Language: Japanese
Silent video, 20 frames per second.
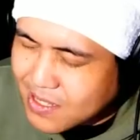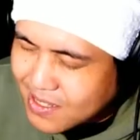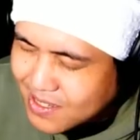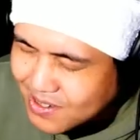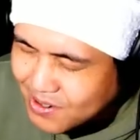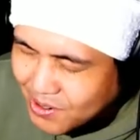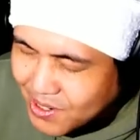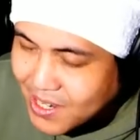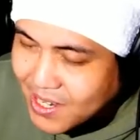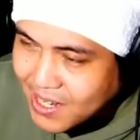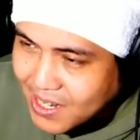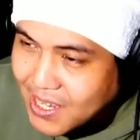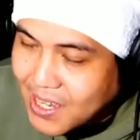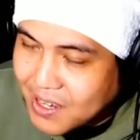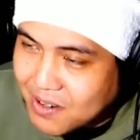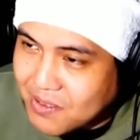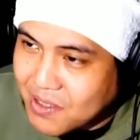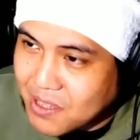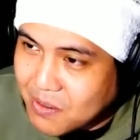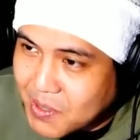ごい
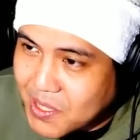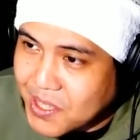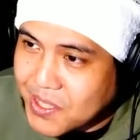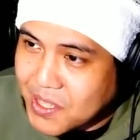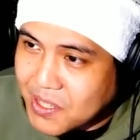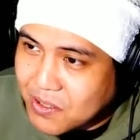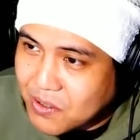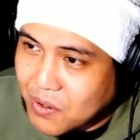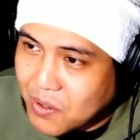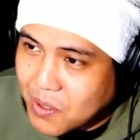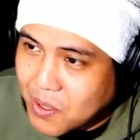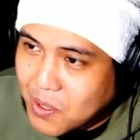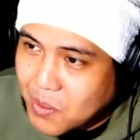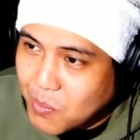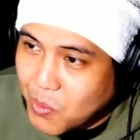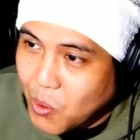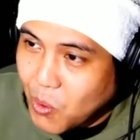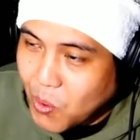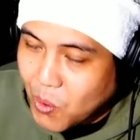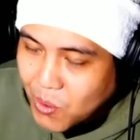リアルな夢だったんですよ。
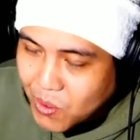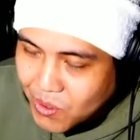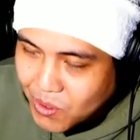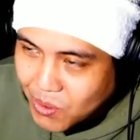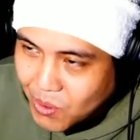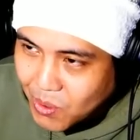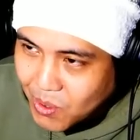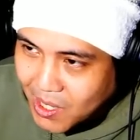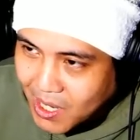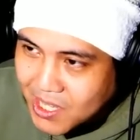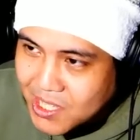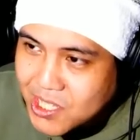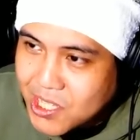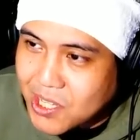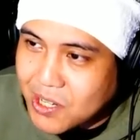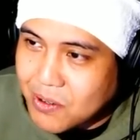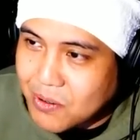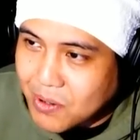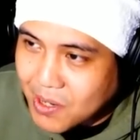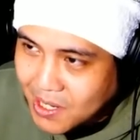もう温度を感じ
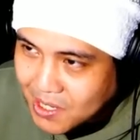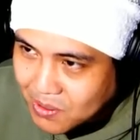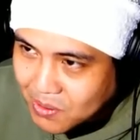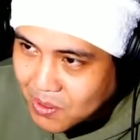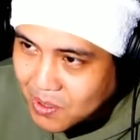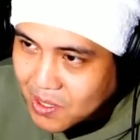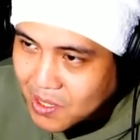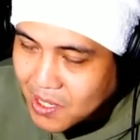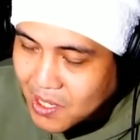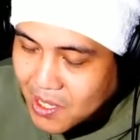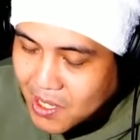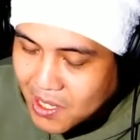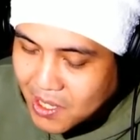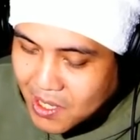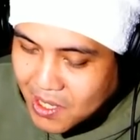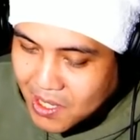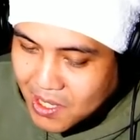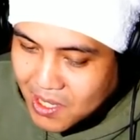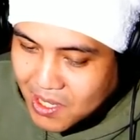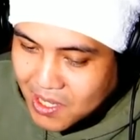るぐらいの
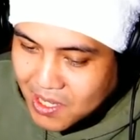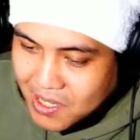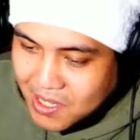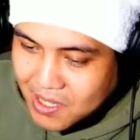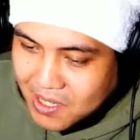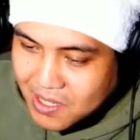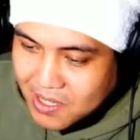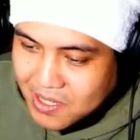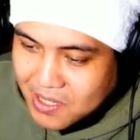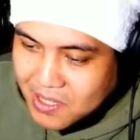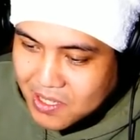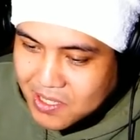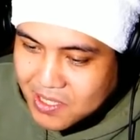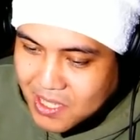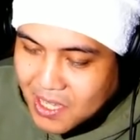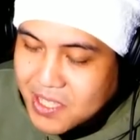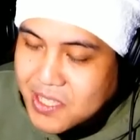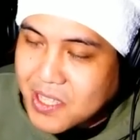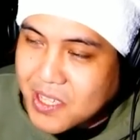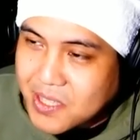
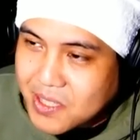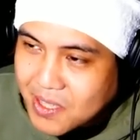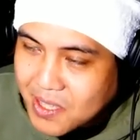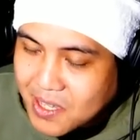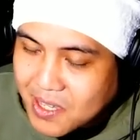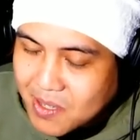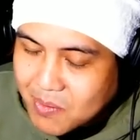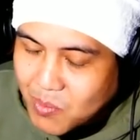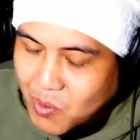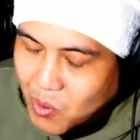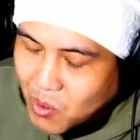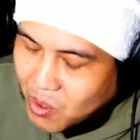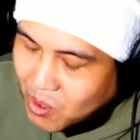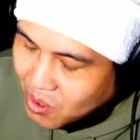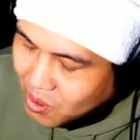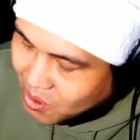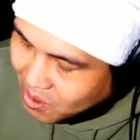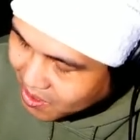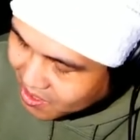だったんで、もうこれ